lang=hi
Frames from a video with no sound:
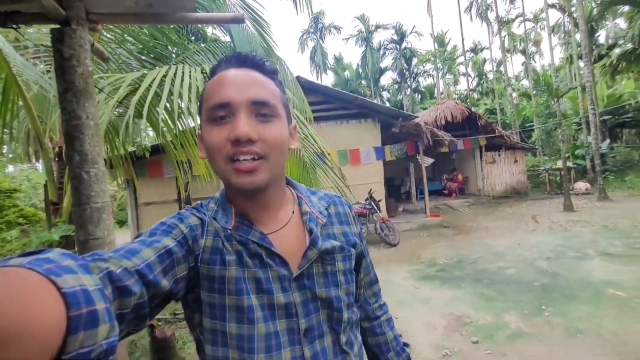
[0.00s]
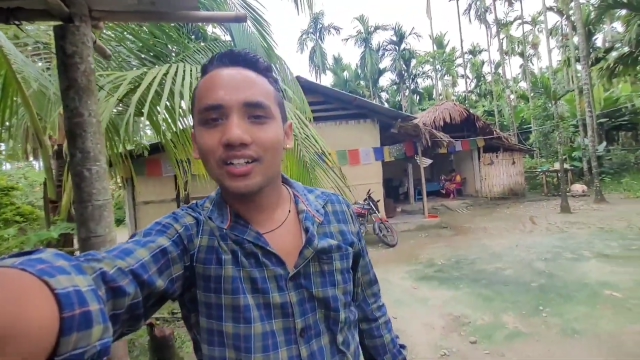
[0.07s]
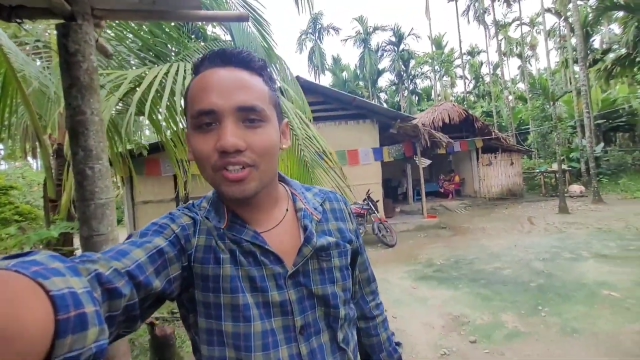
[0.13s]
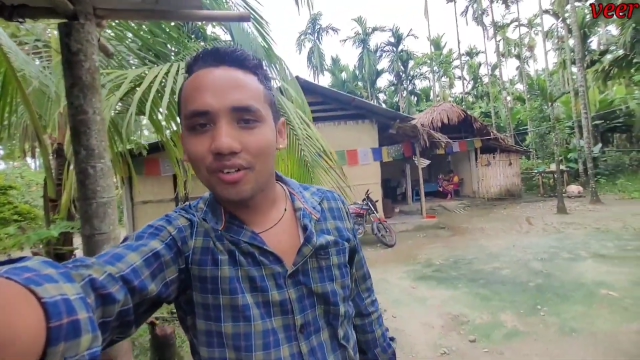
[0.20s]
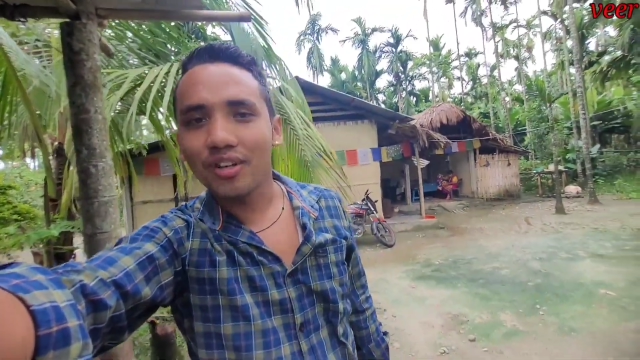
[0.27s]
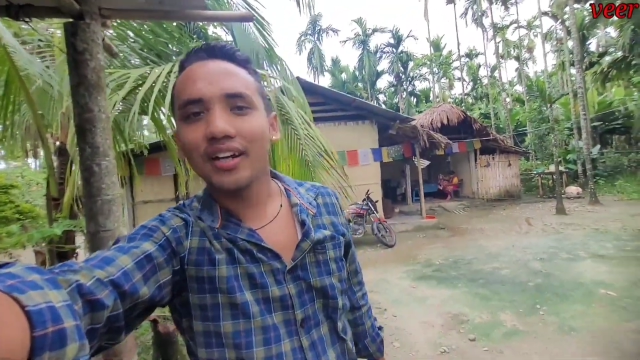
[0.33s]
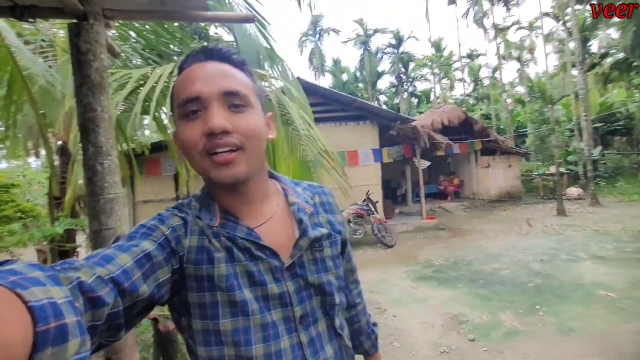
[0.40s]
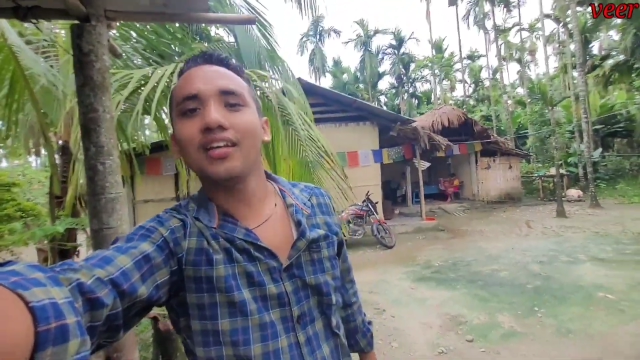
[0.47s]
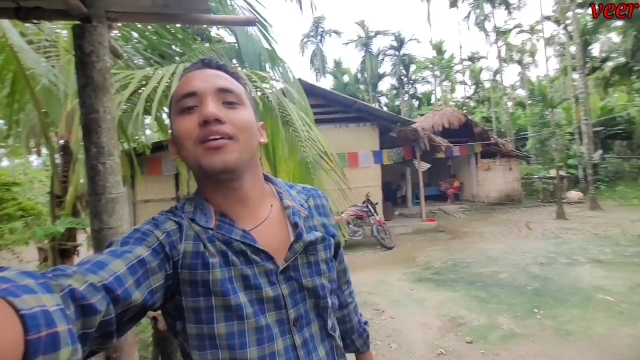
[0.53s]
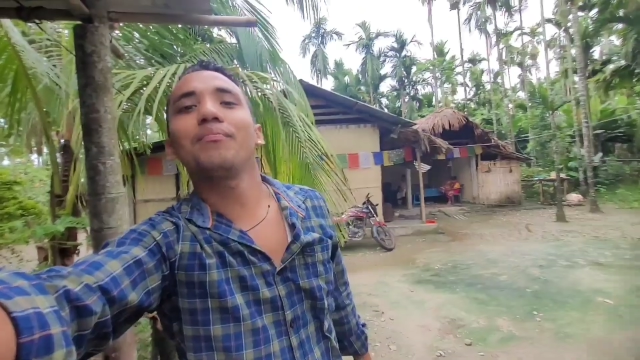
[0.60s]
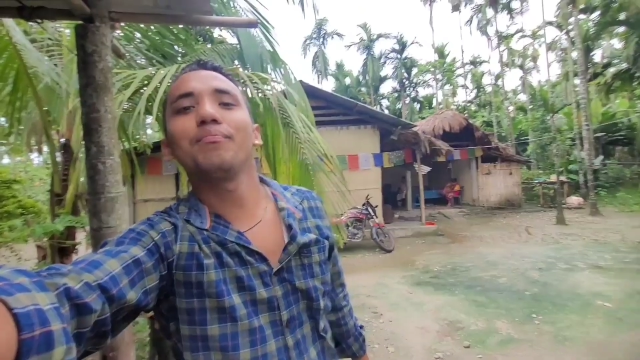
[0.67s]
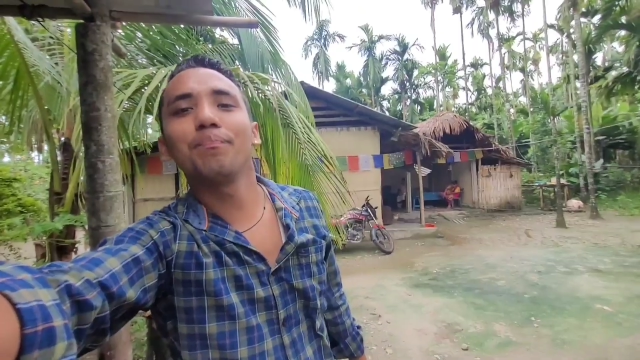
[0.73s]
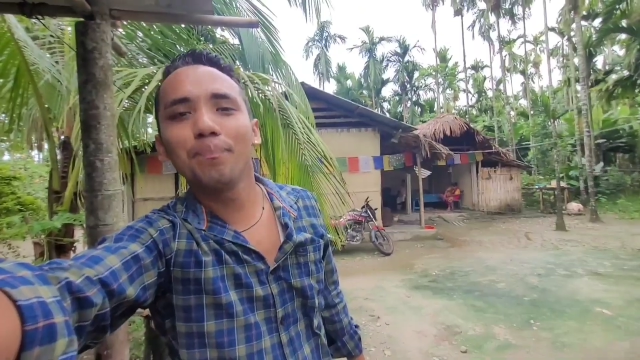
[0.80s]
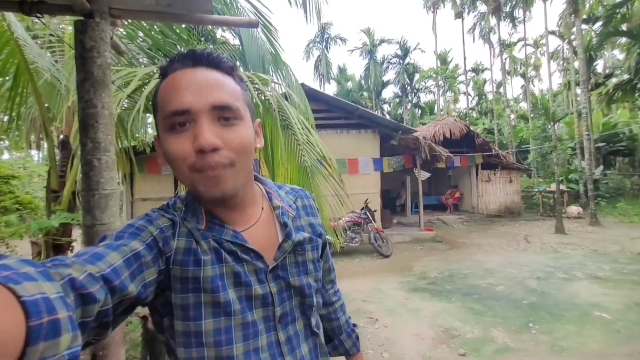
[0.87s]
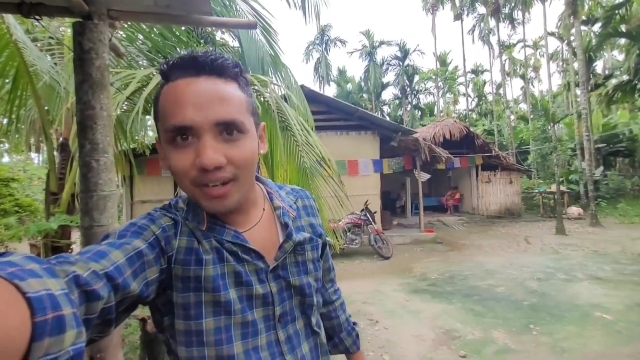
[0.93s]
जी को छोड़ने के
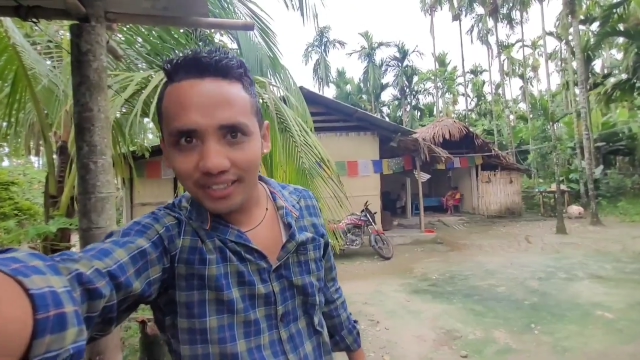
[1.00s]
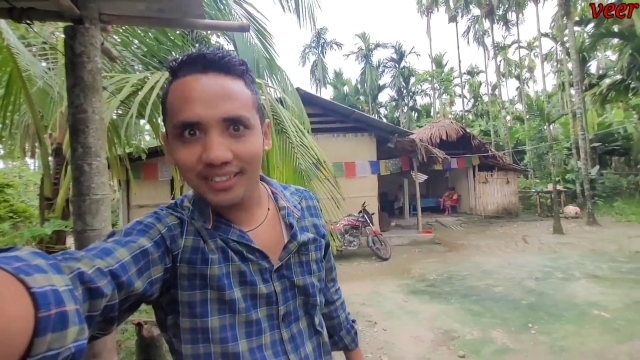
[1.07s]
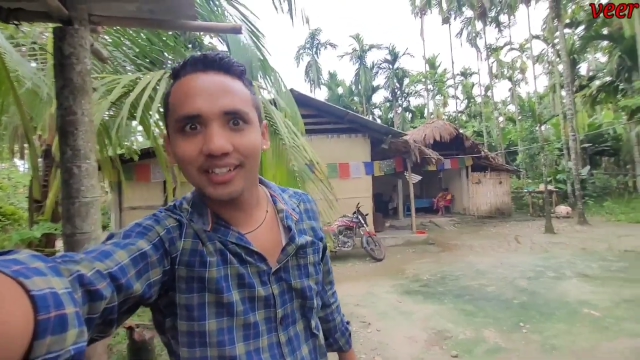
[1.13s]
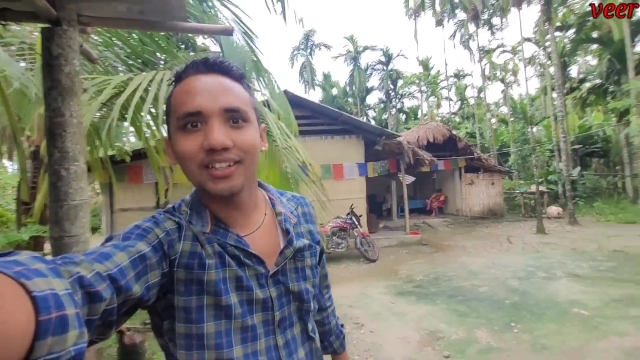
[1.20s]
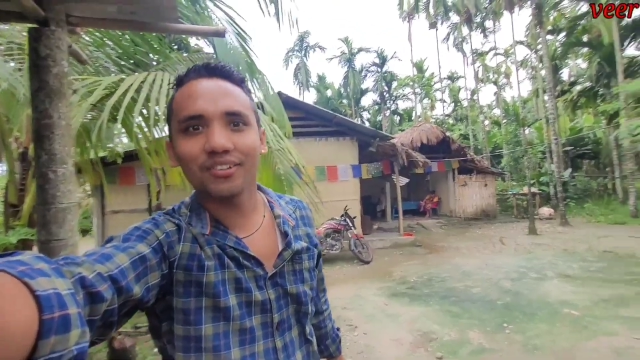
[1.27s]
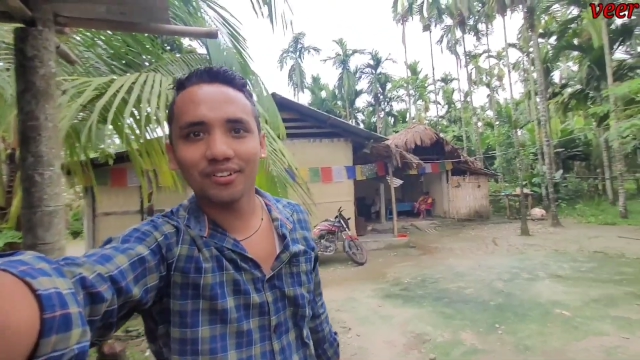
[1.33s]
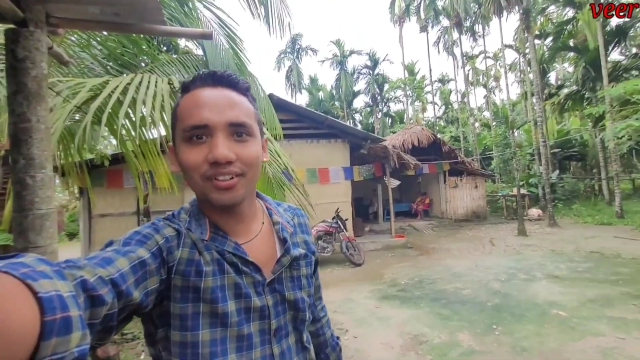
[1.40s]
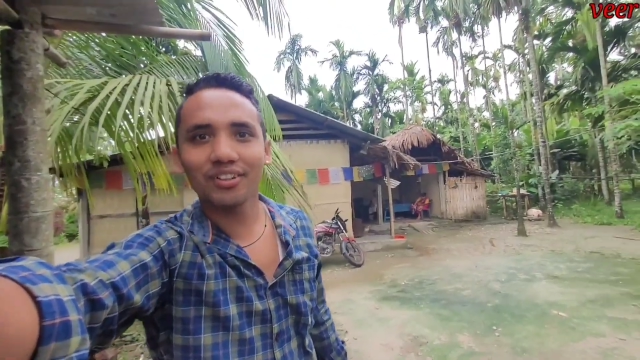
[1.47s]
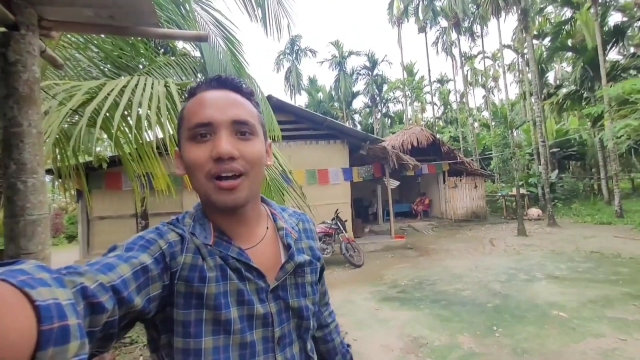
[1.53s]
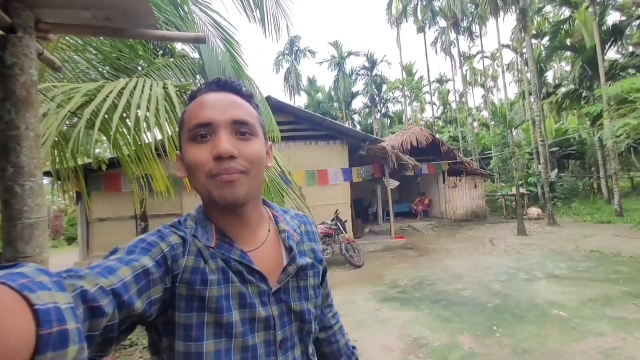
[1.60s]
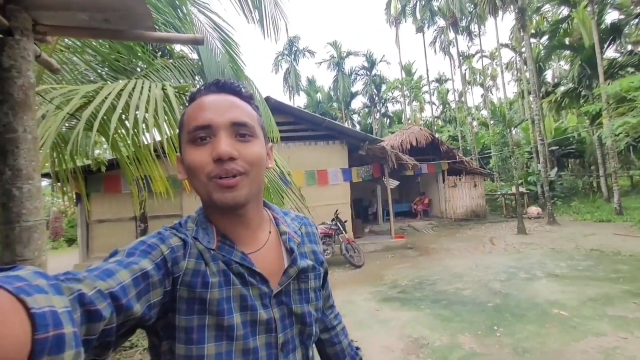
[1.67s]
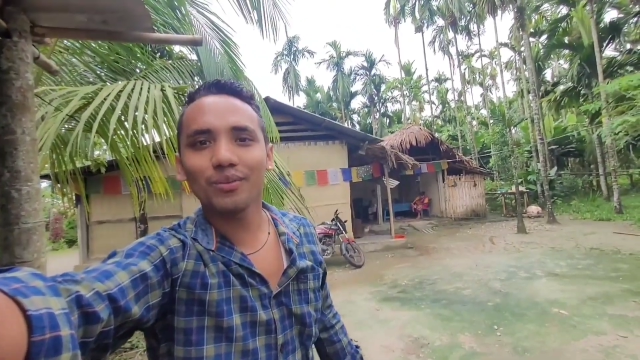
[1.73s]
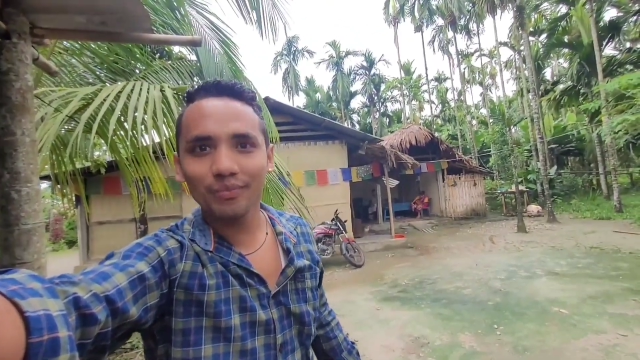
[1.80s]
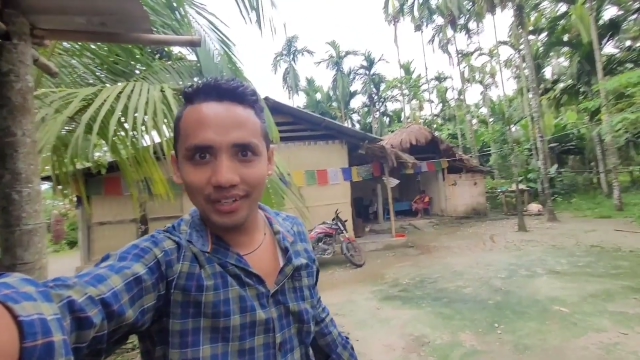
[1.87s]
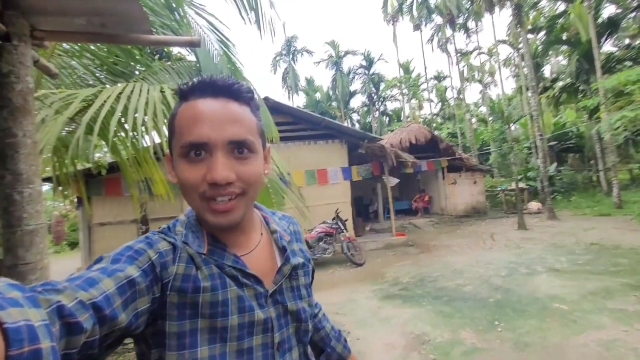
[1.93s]
लिए बस स्टैंड तक तो
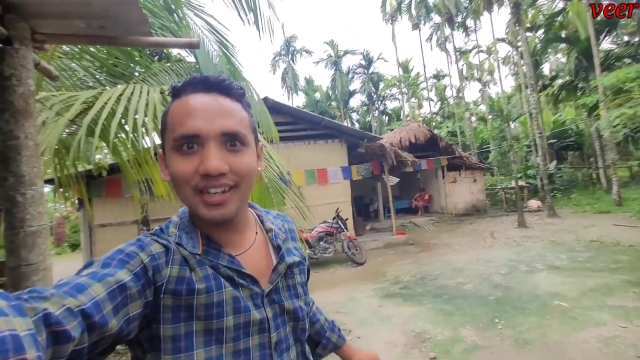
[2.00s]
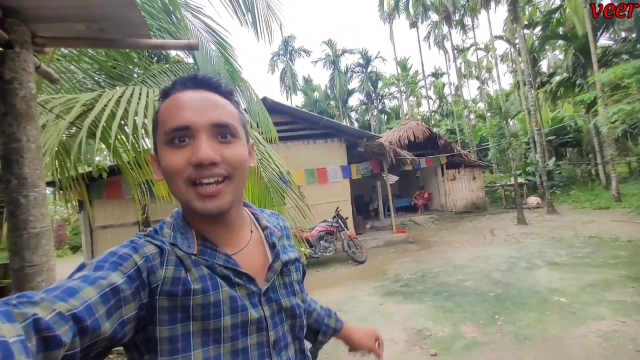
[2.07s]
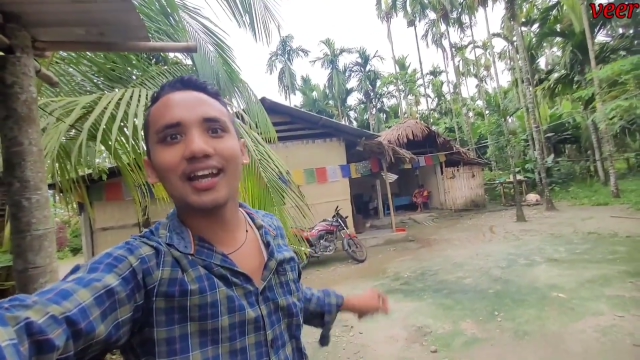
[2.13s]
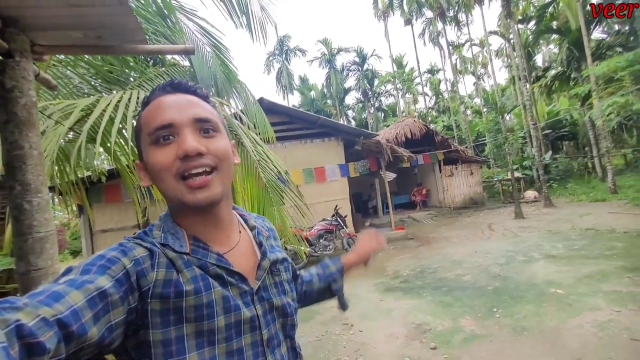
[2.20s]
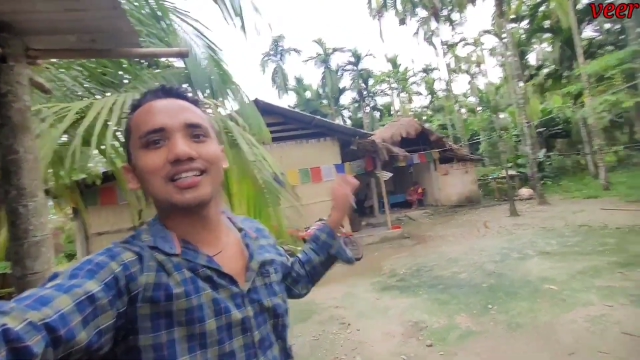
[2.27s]
आप लोग बने रहिए